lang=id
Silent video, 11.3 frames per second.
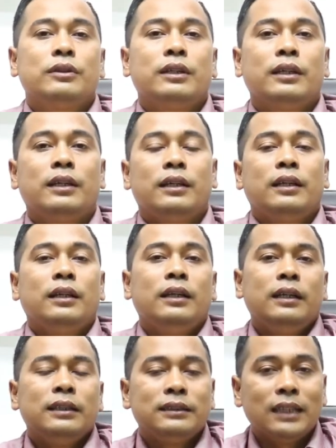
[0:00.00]
Nah,
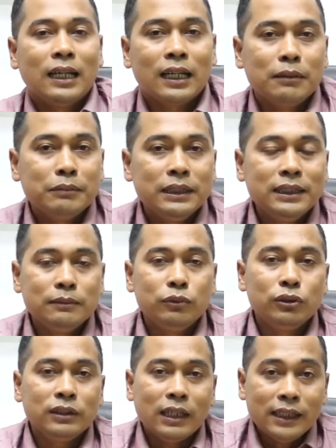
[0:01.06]
Cara
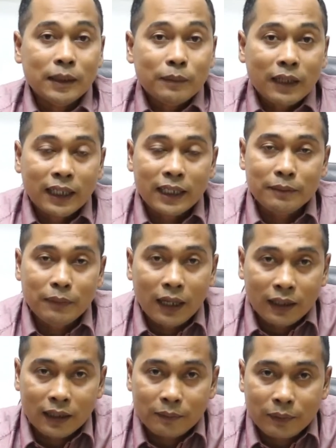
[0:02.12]
menyebutkannya
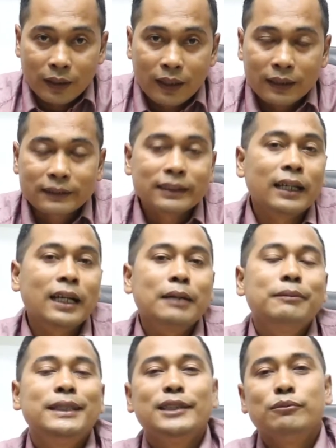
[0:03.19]
bagaimana, Pak? Cara
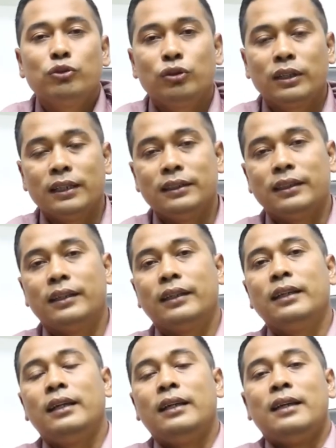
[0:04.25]
menyebutkannya
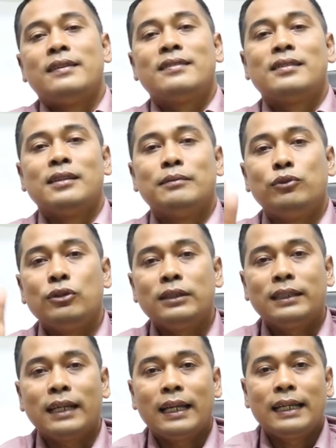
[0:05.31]

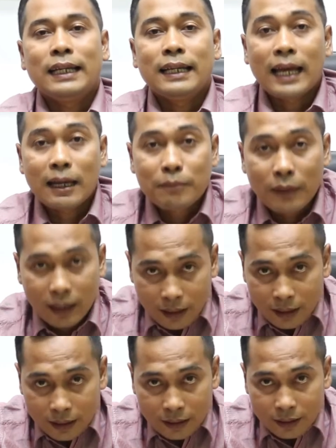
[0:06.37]
sebutkan
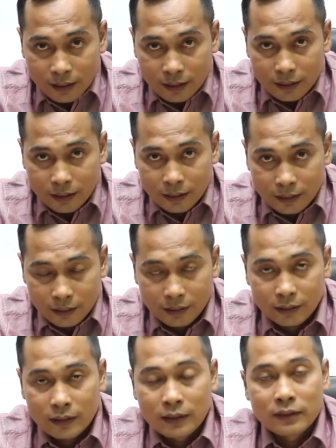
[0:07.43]
nama
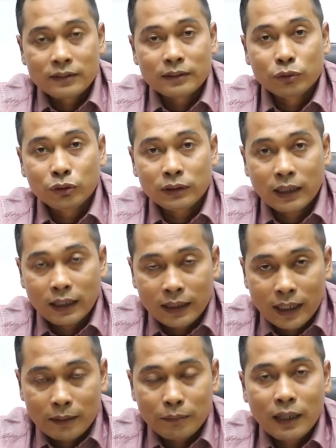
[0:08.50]
ya, sebutkan
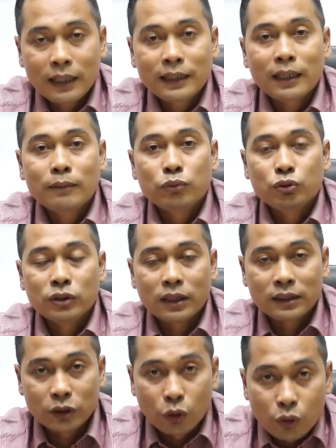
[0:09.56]
nama yang punya
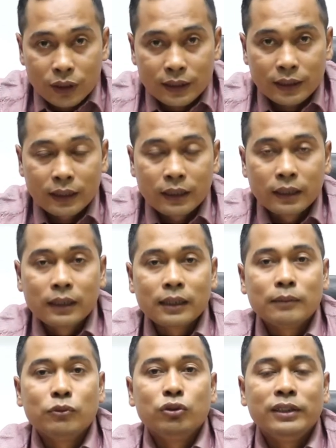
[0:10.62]
teori.
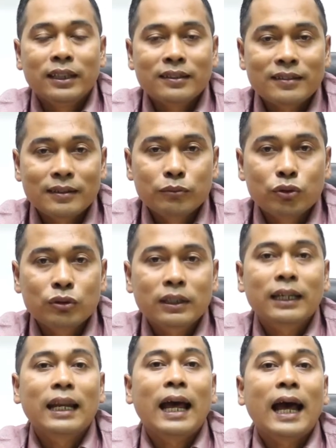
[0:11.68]
Kemudian
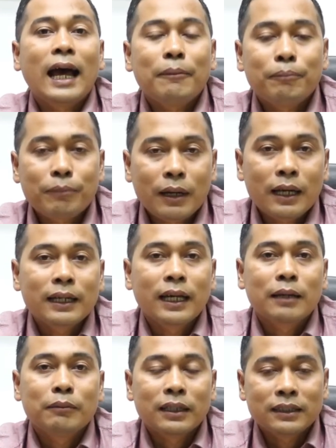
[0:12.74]
sebutkan apa
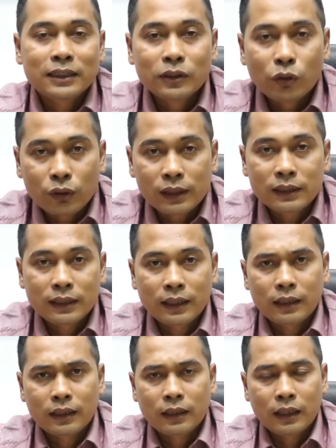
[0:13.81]
nama
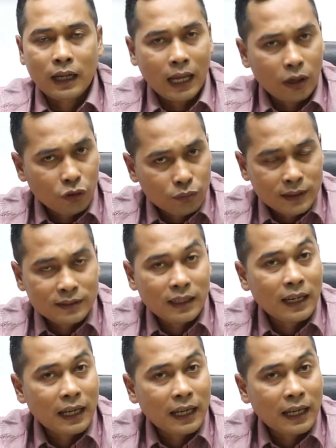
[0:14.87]
teorinya. Kalau bisa